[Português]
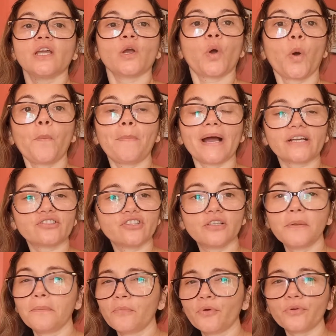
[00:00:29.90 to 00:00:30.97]

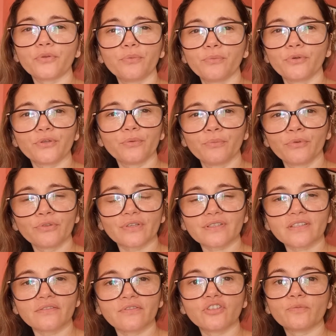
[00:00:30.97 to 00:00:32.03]
Compartilhe muito, muito, muito
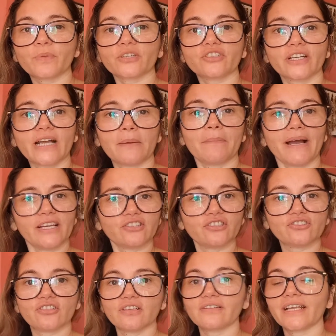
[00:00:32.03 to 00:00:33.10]
esse vídeo para chegar mais
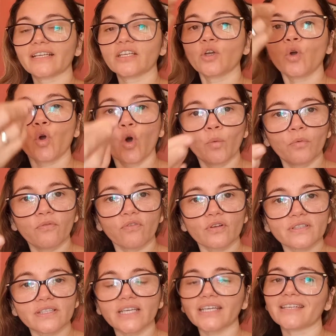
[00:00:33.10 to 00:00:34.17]
gente linda aqui, como
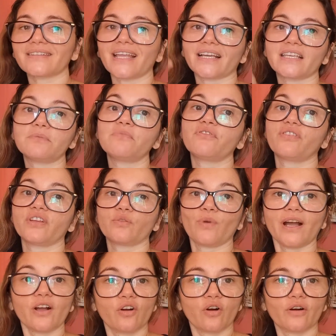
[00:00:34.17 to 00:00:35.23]
você que está aqui me vendo
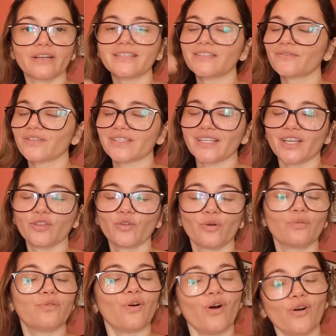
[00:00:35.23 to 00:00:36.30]
agora. E se você é
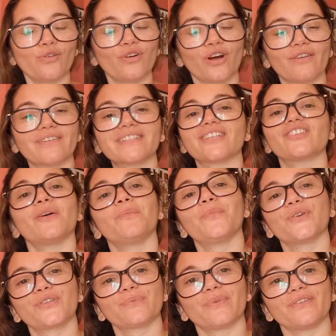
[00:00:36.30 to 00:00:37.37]
novo ou nova, seja
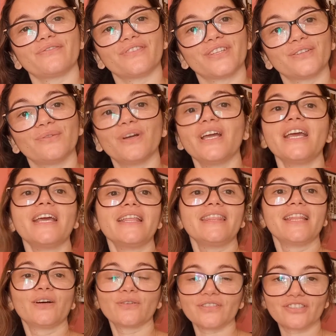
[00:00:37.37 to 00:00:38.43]
muito bem-vindo.
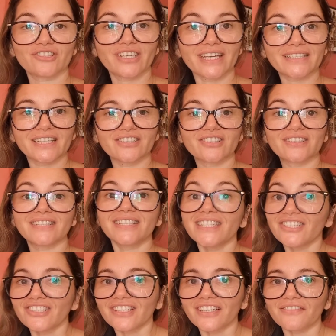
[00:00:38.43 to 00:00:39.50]
Não esqueça de se
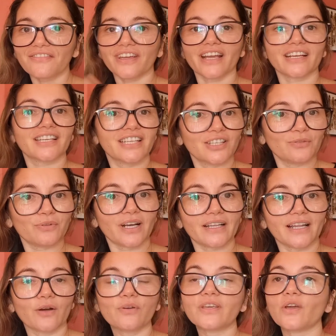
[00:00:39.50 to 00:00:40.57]
inscrever aqui no
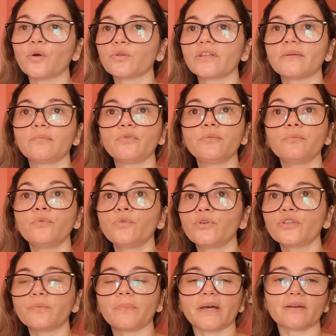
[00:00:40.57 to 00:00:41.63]
canal, que contribui
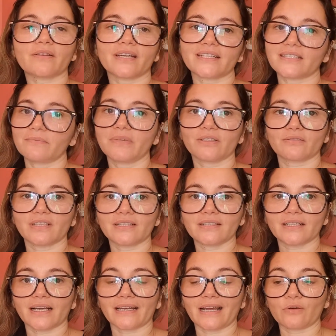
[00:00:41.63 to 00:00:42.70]
muito para o crescimento desse
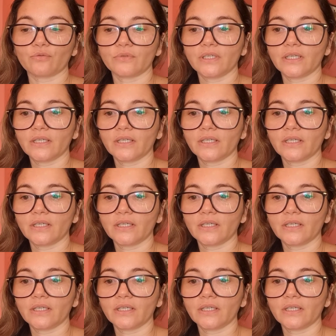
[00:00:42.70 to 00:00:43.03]
canal.